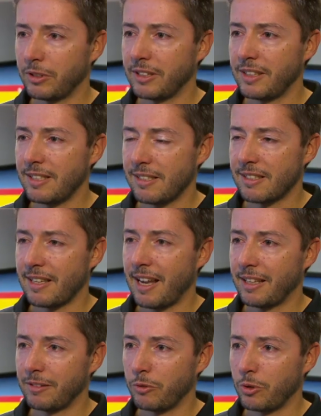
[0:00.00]
in diesen
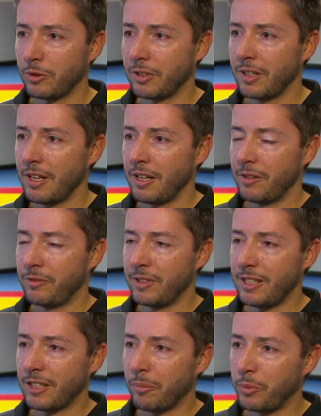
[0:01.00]
Zeiten, wo
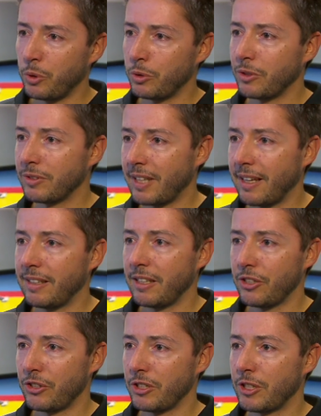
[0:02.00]
viel Computer und Handy
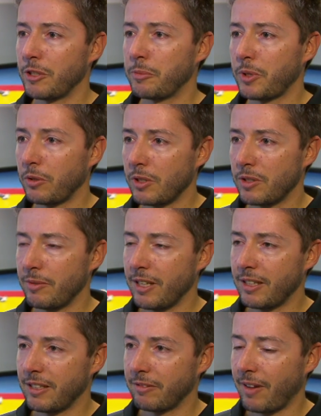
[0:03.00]
ist, ist das besonders
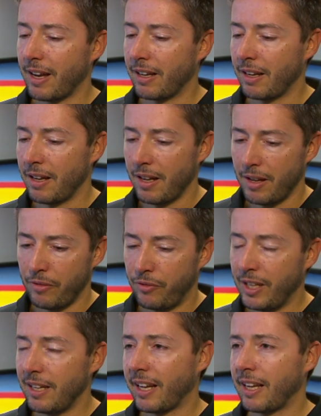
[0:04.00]
wichtig, weil
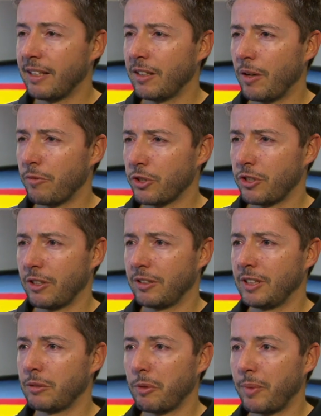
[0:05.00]
viele Kinder einfach schon
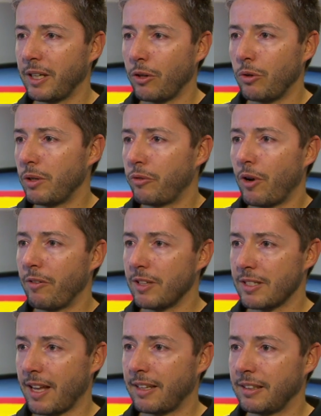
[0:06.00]
nicht mal meine Rolle
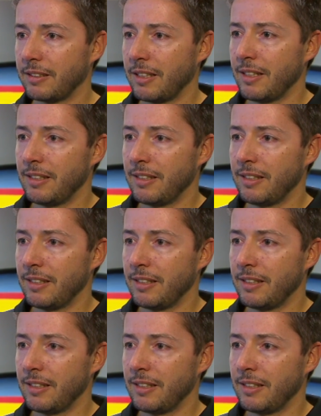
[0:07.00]
vorwärts kennen.